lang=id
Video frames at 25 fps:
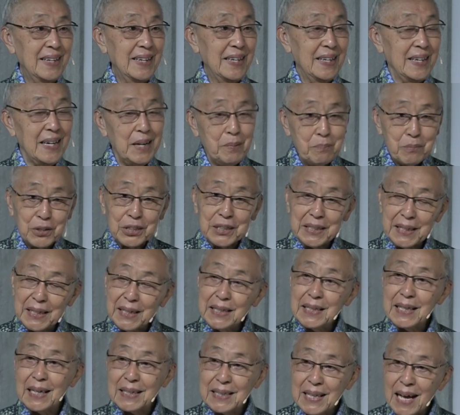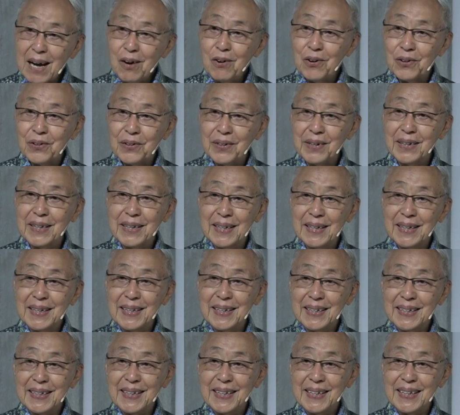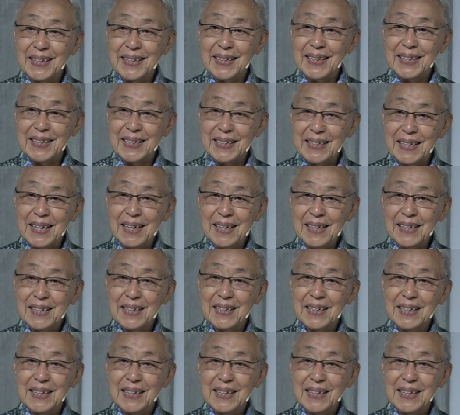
Ini mesti kita tahu. Ya,